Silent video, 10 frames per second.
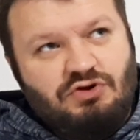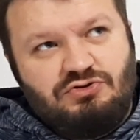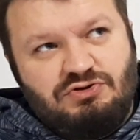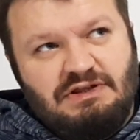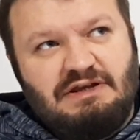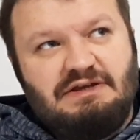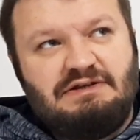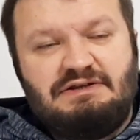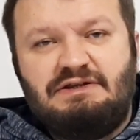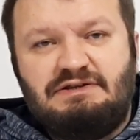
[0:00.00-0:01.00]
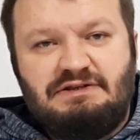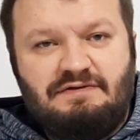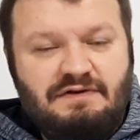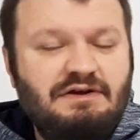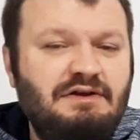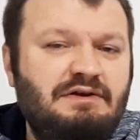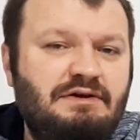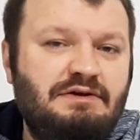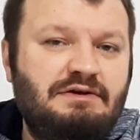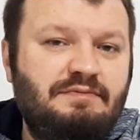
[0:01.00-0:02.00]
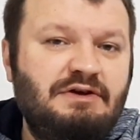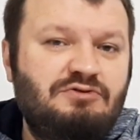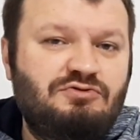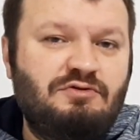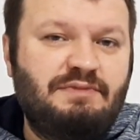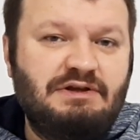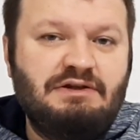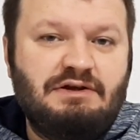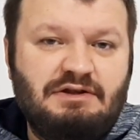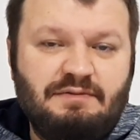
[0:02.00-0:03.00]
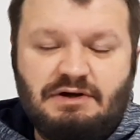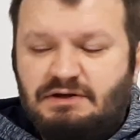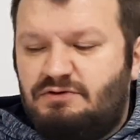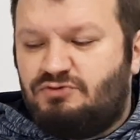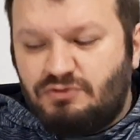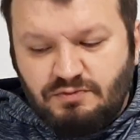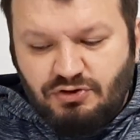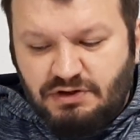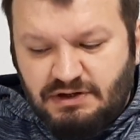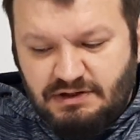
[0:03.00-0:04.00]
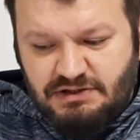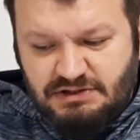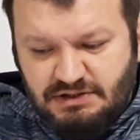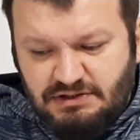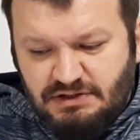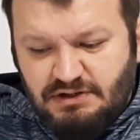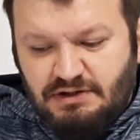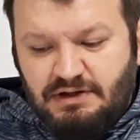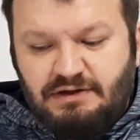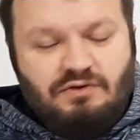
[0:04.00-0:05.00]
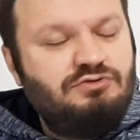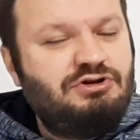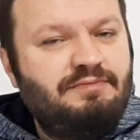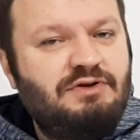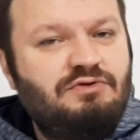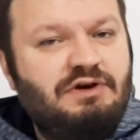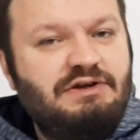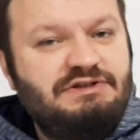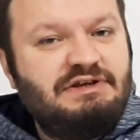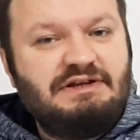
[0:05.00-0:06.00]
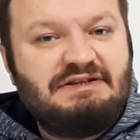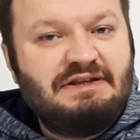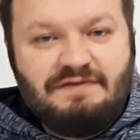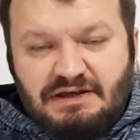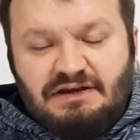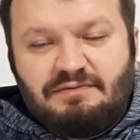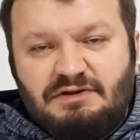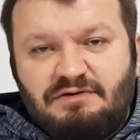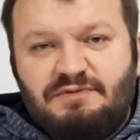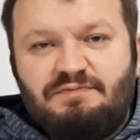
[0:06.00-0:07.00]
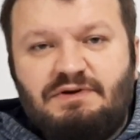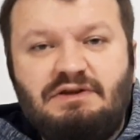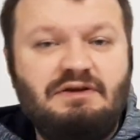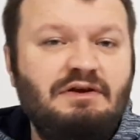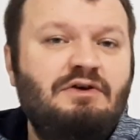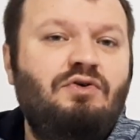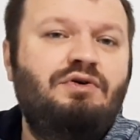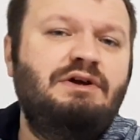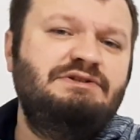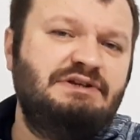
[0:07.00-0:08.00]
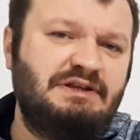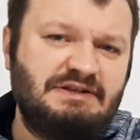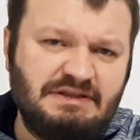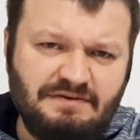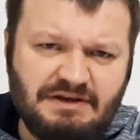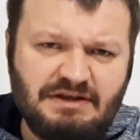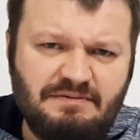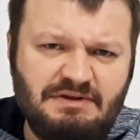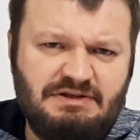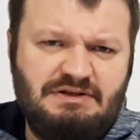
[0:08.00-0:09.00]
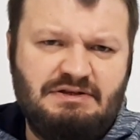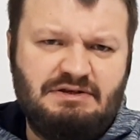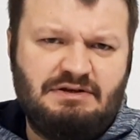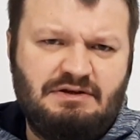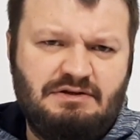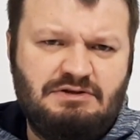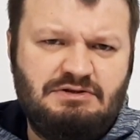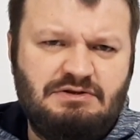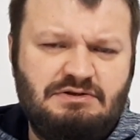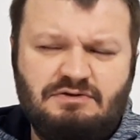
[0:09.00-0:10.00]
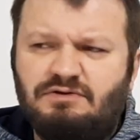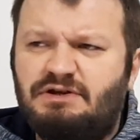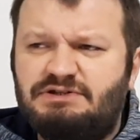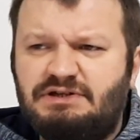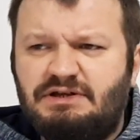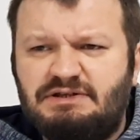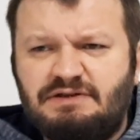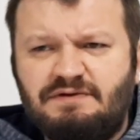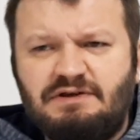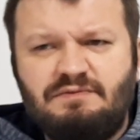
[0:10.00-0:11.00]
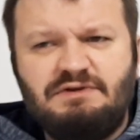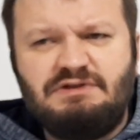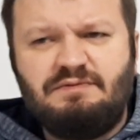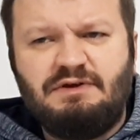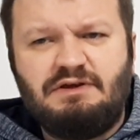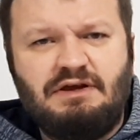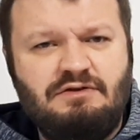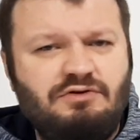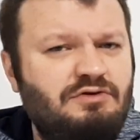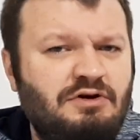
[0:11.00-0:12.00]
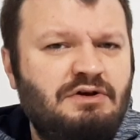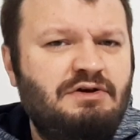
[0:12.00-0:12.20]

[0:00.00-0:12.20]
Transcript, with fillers: Dörtte de girsen sınava e, mezun olmadan atama hakkınız olmuyor arkadaşlar. Hani hocam ben öğrenciyken sınava girebilir miyim peki? Öğrenciyken sınava girebilirsiniz arkadaşlar. Öğrenciyken sınava girmenizde bir engel yok.